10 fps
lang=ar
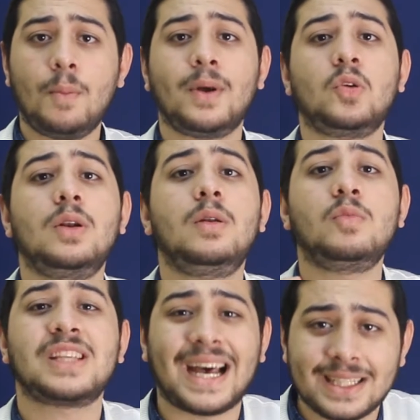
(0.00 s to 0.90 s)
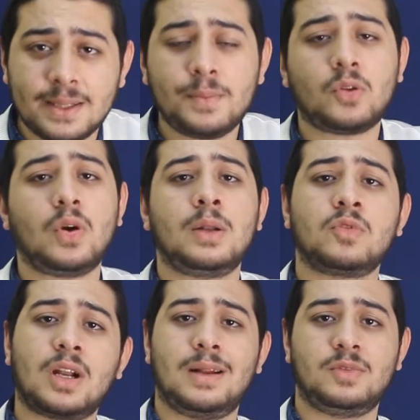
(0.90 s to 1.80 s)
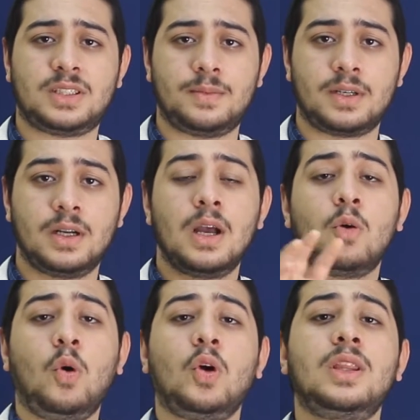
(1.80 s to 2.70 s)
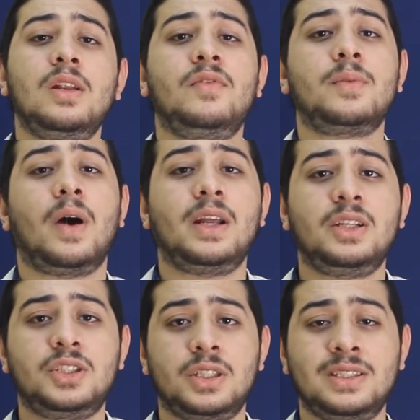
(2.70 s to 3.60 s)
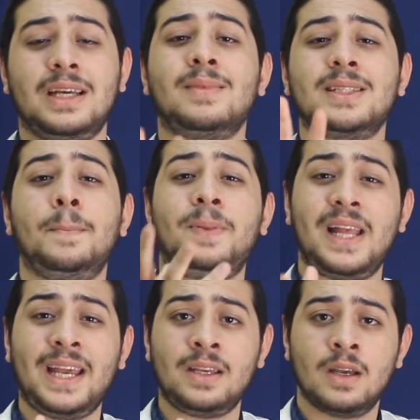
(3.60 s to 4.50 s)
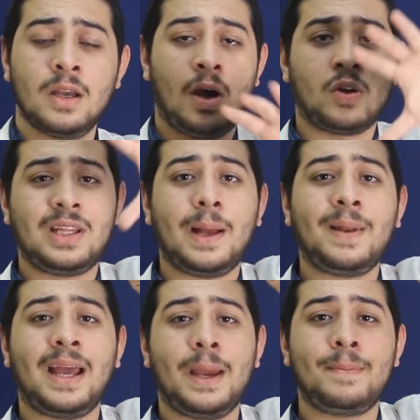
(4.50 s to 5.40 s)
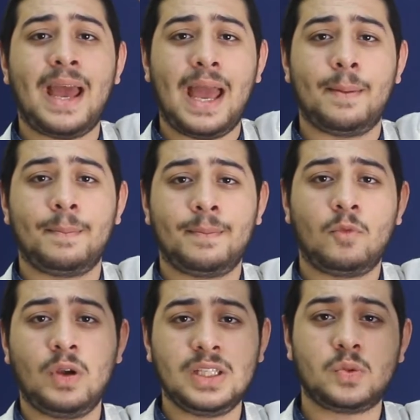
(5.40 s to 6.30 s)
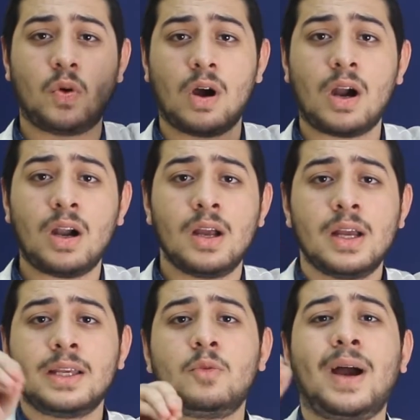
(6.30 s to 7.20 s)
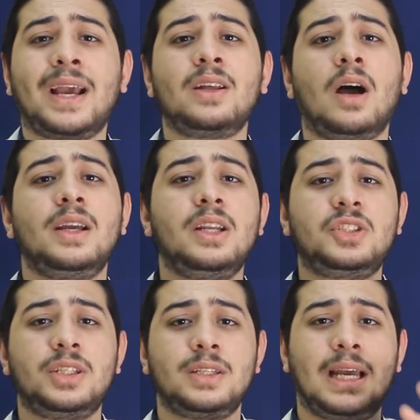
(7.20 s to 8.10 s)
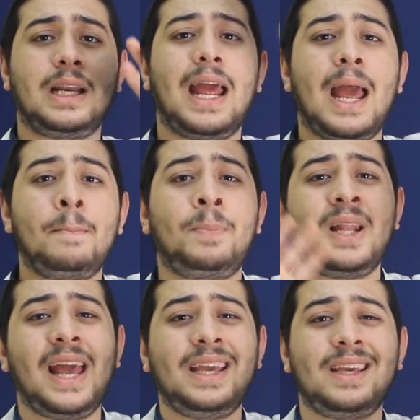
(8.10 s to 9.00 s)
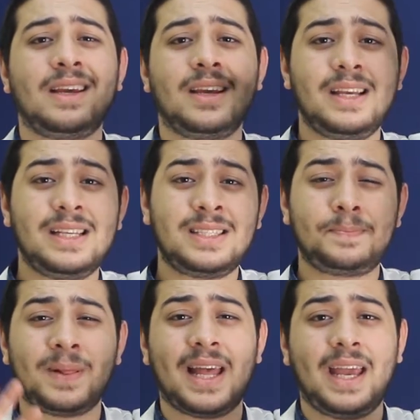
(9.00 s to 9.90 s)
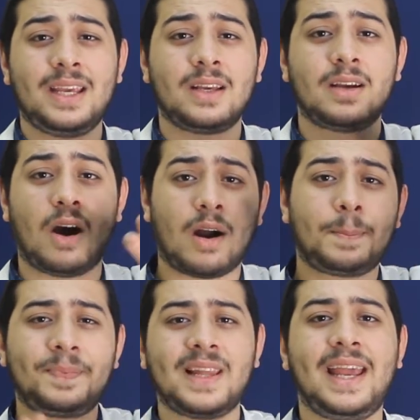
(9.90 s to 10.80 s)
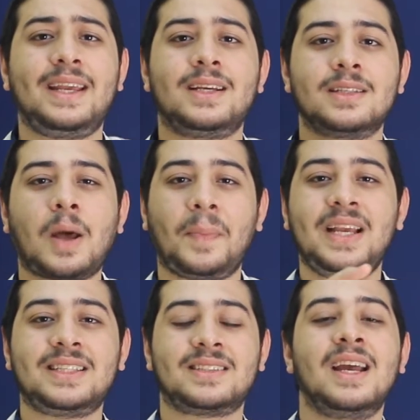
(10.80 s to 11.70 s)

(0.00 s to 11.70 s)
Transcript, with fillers: هم دول المساعدين بتوع المدرع المستمر وحط الفيرب اي ان جي يعني مثلا بلاي حط لي قبلها يا اما ام وايز e وار وبعد كده اي ان جي يعني ام بلاينج از بلاينج ار بلاينج طب ايه